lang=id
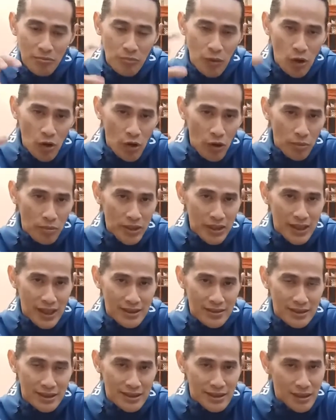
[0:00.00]
Mau
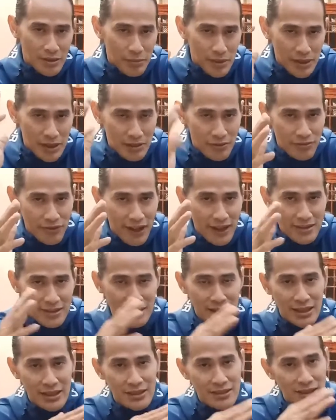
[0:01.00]
kombinasi intermittent
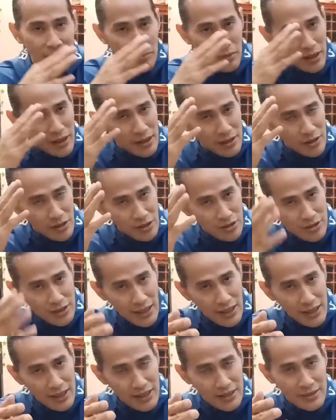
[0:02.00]
fasting sama
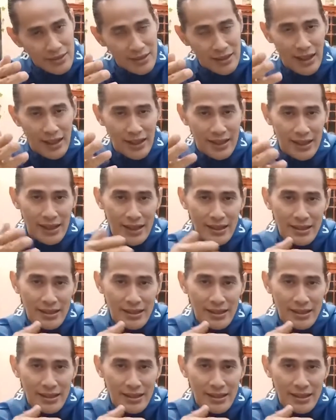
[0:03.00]
ketogenic silahkan